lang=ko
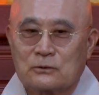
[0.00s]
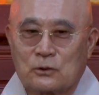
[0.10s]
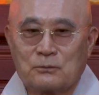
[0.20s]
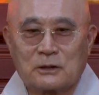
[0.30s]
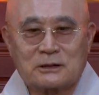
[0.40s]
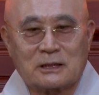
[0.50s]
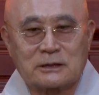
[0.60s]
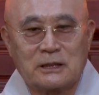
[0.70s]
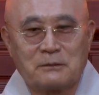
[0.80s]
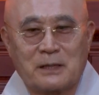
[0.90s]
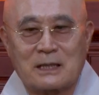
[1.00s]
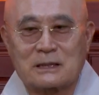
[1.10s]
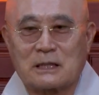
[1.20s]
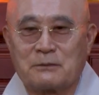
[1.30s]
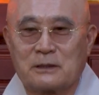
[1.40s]
좀 더 자세히
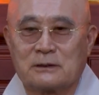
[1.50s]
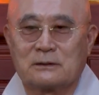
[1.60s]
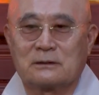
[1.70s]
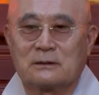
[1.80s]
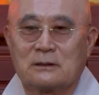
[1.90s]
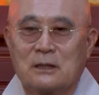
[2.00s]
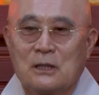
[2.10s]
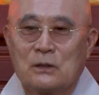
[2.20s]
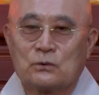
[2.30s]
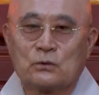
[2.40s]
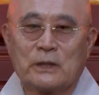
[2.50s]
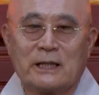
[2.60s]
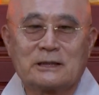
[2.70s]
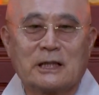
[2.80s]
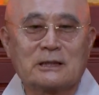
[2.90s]
말하자면은
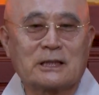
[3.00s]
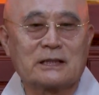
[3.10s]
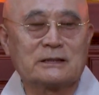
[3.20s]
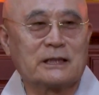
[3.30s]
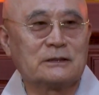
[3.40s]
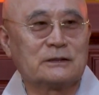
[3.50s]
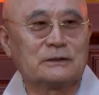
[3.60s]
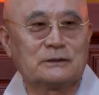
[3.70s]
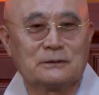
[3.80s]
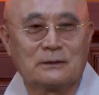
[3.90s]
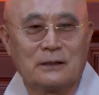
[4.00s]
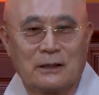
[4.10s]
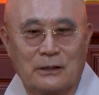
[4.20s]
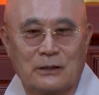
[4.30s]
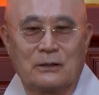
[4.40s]
눈의 대상이 되는
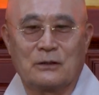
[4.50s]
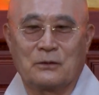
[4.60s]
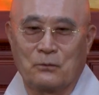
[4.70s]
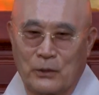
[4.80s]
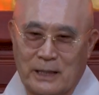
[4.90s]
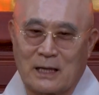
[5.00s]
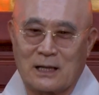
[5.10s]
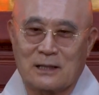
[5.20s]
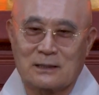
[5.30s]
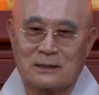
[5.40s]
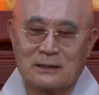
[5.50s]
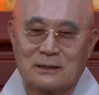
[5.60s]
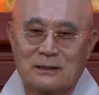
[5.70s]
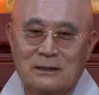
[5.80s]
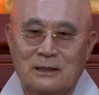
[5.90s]
어, 모양,
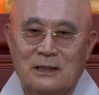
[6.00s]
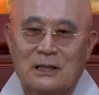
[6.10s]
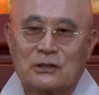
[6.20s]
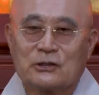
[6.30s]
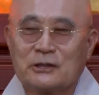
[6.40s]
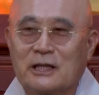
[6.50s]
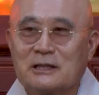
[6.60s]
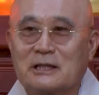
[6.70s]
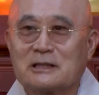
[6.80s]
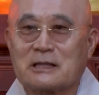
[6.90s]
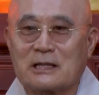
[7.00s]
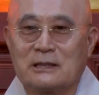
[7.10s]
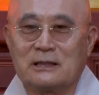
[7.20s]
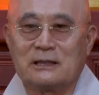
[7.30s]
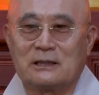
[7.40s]
귀의
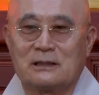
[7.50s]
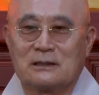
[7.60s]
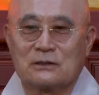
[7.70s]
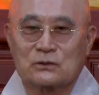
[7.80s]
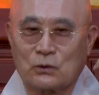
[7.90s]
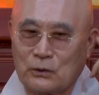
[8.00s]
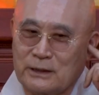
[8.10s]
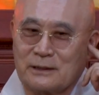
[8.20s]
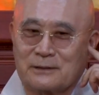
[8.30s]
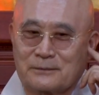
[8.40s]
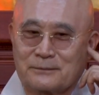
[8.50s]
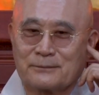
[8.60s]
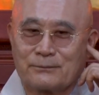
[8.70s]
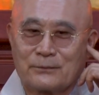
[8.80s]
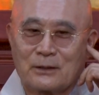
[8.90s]
대상인 소리,
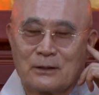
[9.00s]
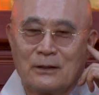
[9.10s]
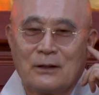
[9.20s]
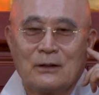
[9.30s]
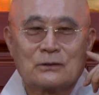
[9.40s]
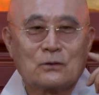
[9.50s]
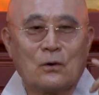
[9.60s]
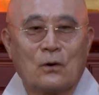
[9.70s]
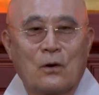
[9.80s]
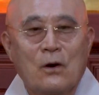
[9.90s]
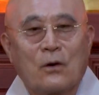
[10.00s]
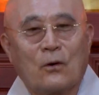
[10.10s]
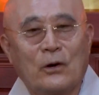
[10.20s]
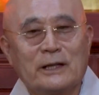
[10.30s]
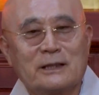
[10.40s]
또
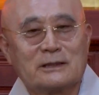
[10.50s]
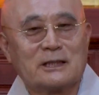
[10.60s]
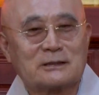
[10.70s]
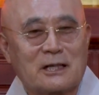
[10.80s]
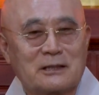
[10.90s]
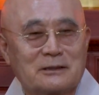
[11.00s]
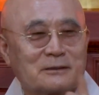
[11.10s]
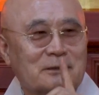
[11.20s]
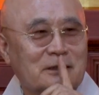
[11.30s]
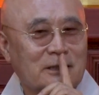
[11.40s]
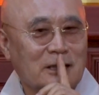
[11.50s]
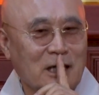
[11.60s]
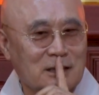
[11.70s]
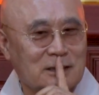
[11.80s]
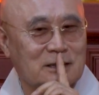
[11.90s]
코의 대상인
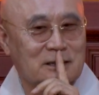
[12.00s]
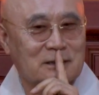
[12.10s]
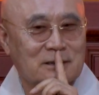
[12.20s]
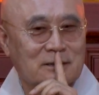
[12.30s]
향기,